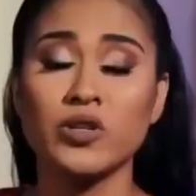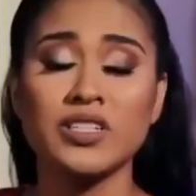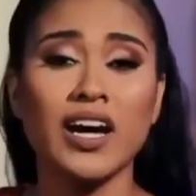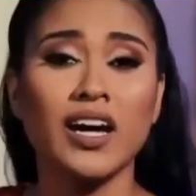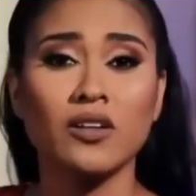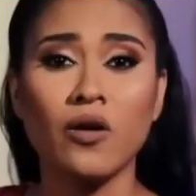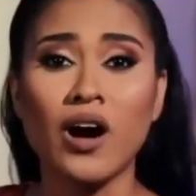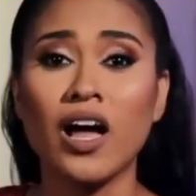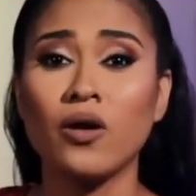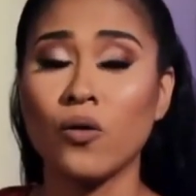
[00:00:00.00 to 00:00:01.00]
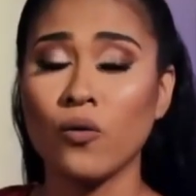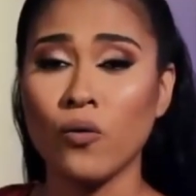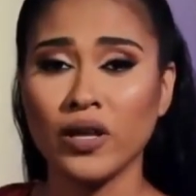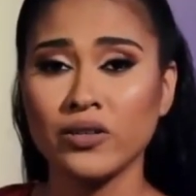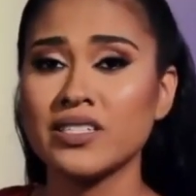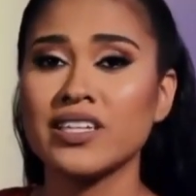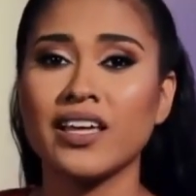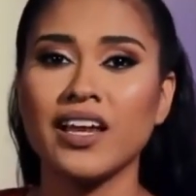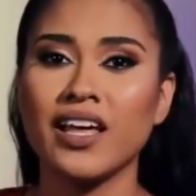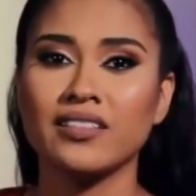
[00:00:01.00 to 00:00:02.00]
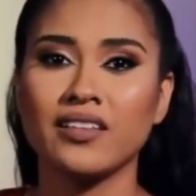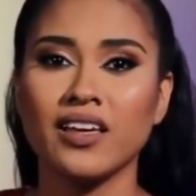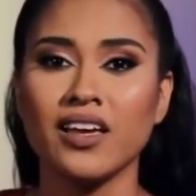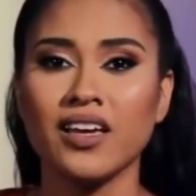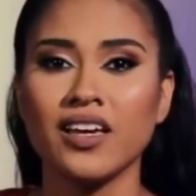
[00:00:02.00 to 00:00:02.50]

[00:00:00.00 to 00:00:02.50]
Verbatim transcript: pudo sacarlo a los cuatro hacia adelante